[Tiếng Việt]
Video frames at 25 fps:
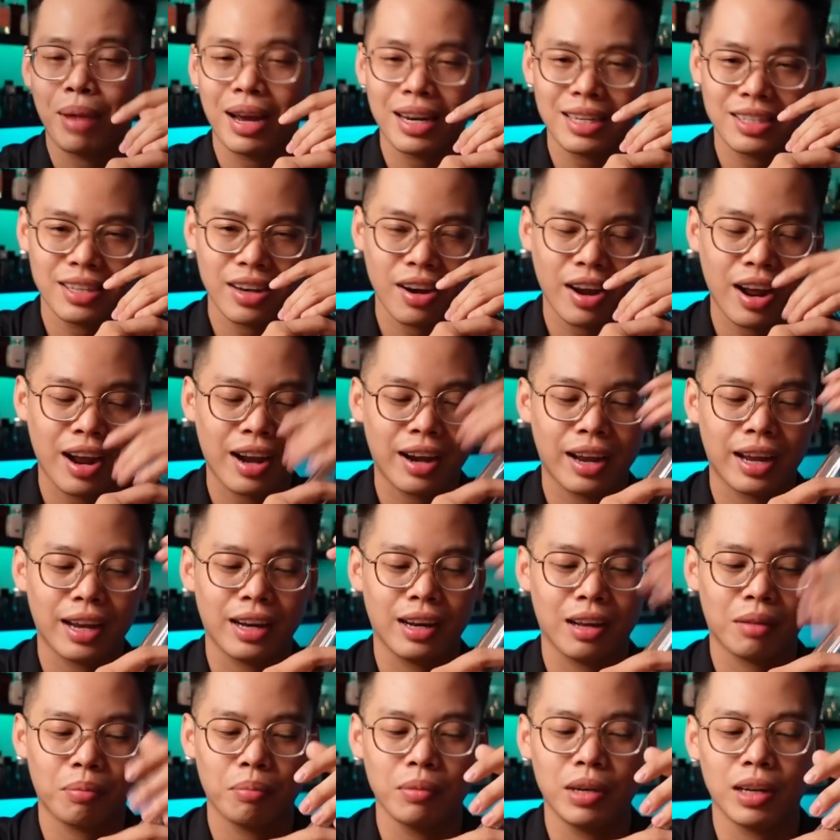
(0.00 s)
Mancera
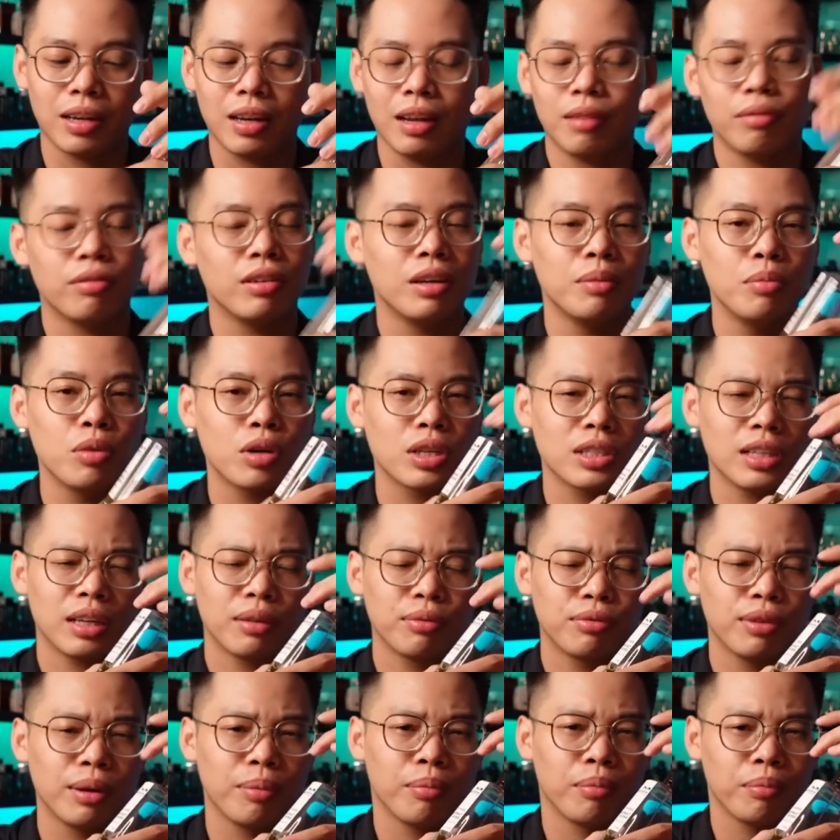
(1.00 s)
này đặc biệt là với một cái
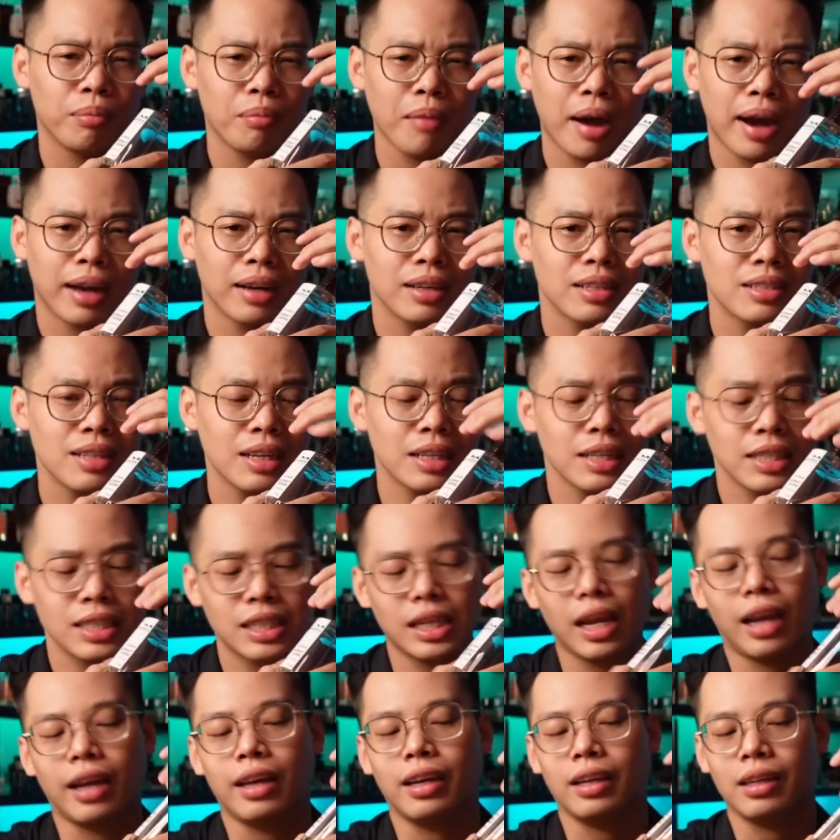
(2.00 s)
sản phẩm bán rất
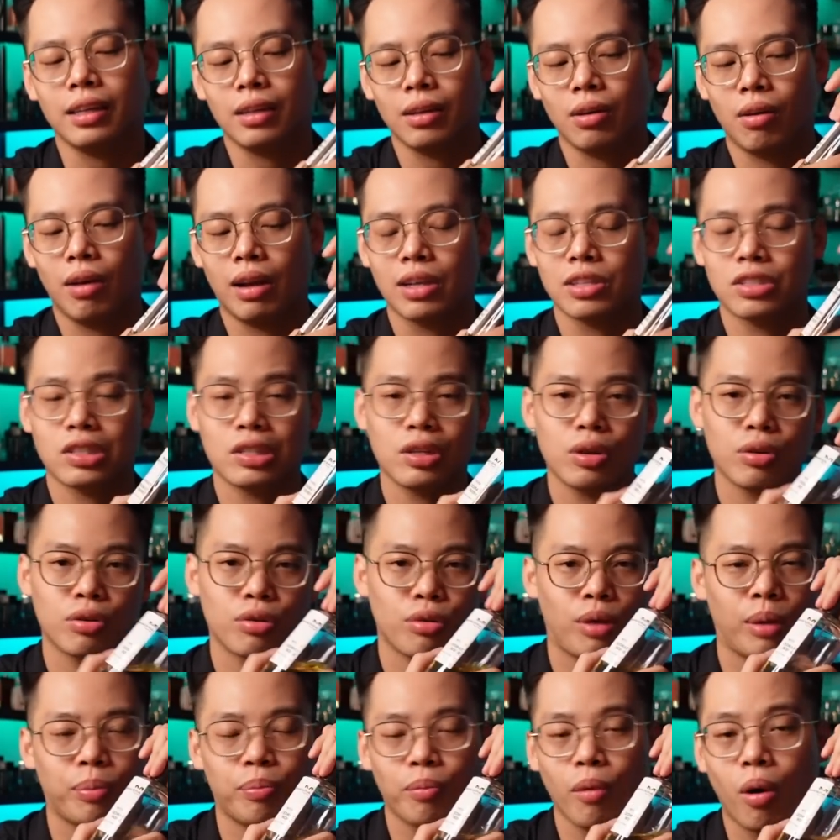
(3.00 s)
chạy đó là
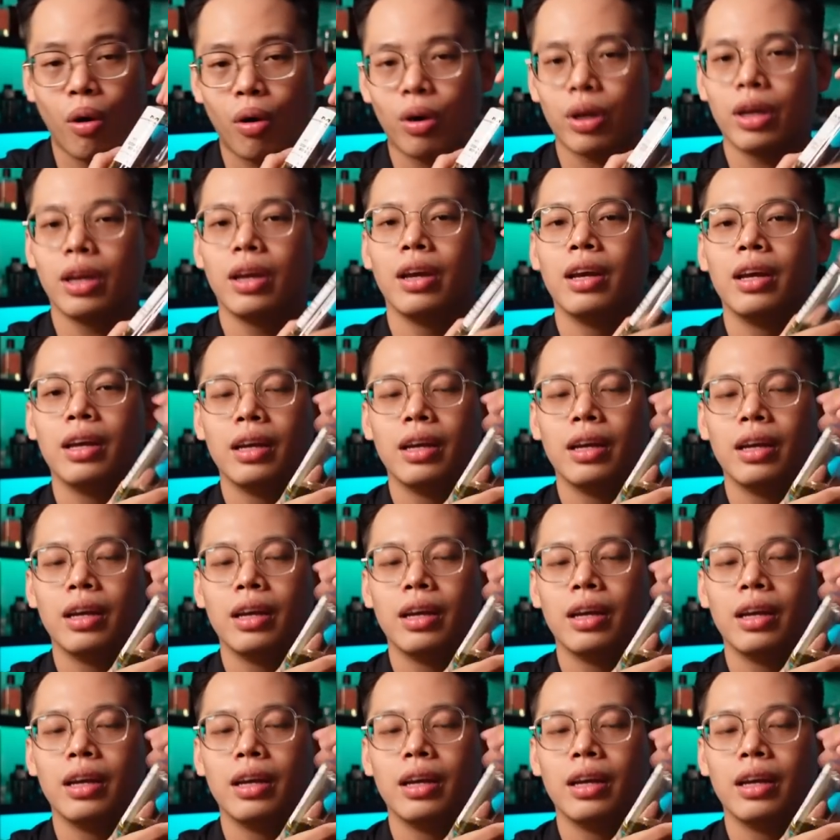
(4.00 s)
Citrus Boy